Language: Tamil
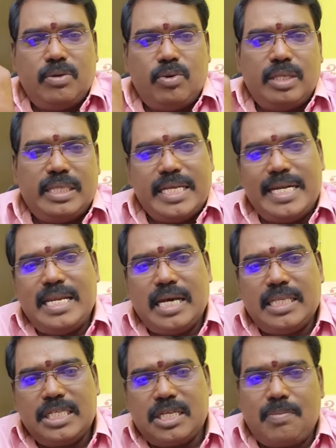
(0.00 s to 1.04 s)
ஒரு திடீர்
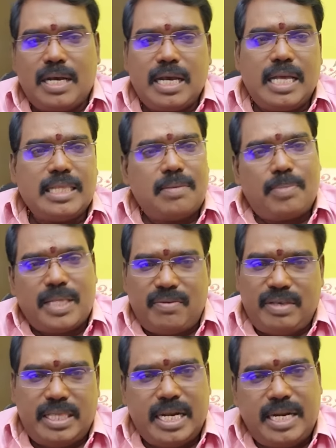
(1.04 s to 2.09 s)
அதிர்ஷ்டமாக அந்த
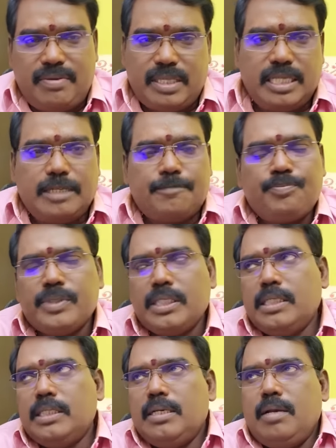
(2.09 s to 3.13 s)
பதவி தேடி வந்தது
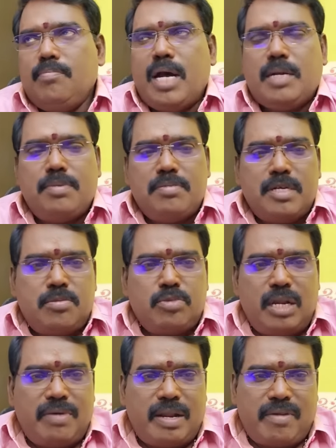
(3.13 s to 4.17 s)
மாண்புமிகு
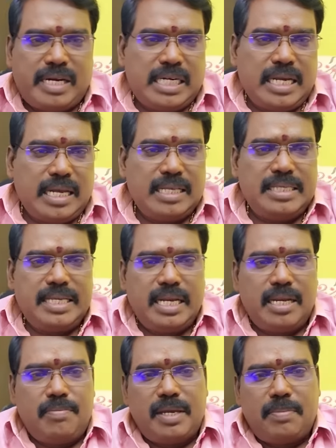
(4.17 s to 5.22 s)
முதல்வர் அவர்கள்
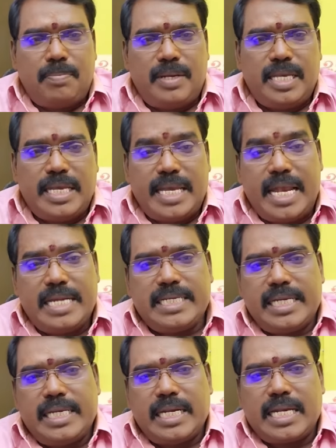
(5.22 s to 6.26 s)
அரசியலில் மிகப்பெரிய ஏற்ற
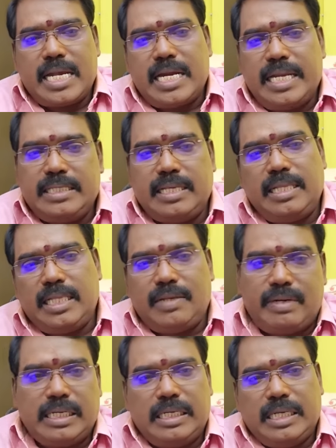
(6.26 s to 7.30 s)
இறக்கங்களை
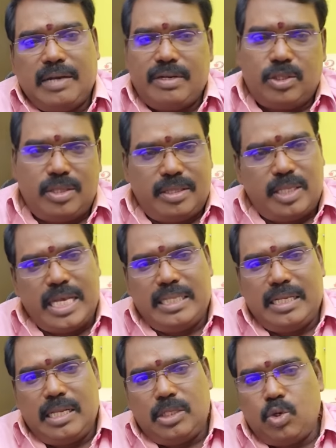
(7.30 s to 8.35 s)
சந்தித்தவர்கள் அவர்
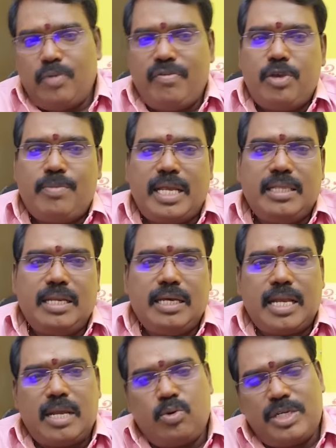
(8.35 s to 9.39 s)
தேர்தலில் தோல்வியும்
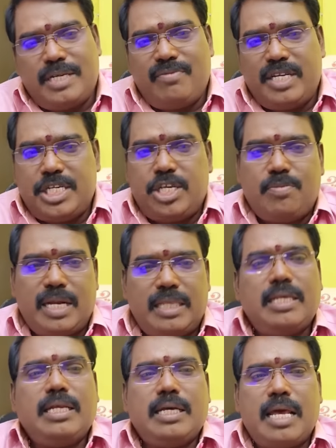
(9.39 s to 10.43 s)
அடைந்திருக்கிறார் வெற்றியும்
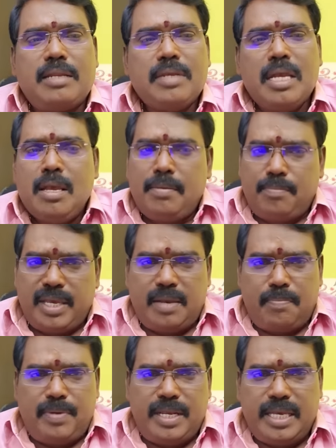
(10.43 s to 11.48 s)
அடைந்திருக்கிறார்
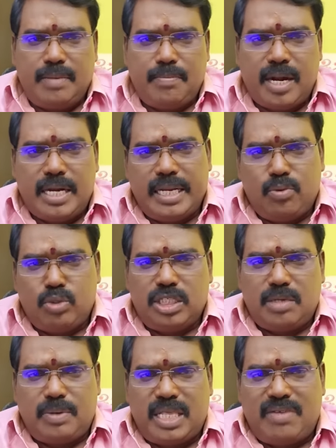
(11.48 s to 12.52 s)
மிகப்பெரிய மாநில உச்ச
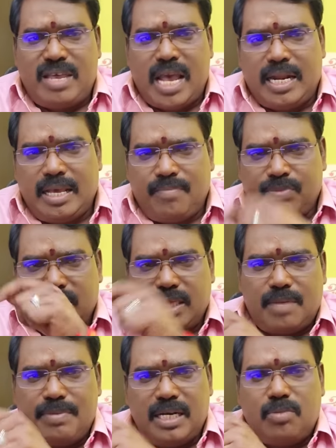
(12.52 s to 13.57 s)
பதவியான
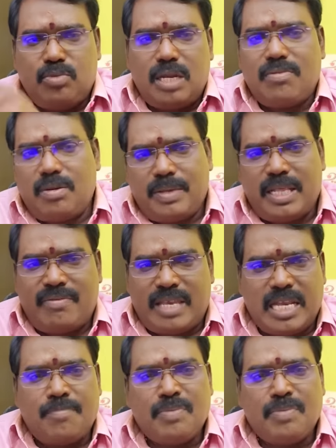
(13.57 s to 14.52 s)
தமிழக முதல்வர் பதவியில்